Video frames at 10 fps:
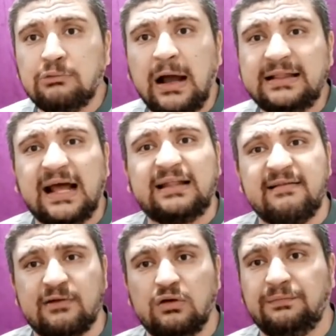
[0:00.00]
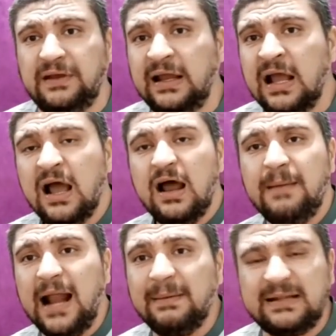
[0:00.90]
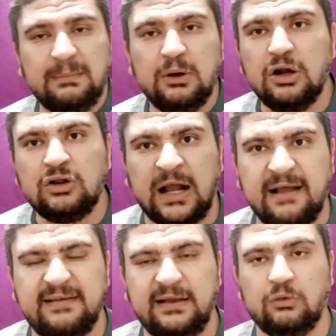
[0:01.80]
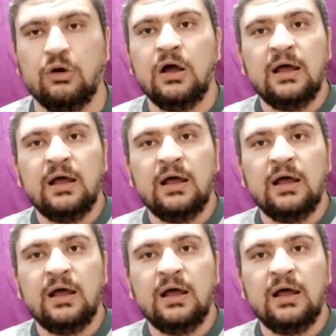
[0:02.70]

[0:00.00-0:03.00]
وقت هتنزلوا فيه الملعب هتعملوا اللي انتوا عايزينه،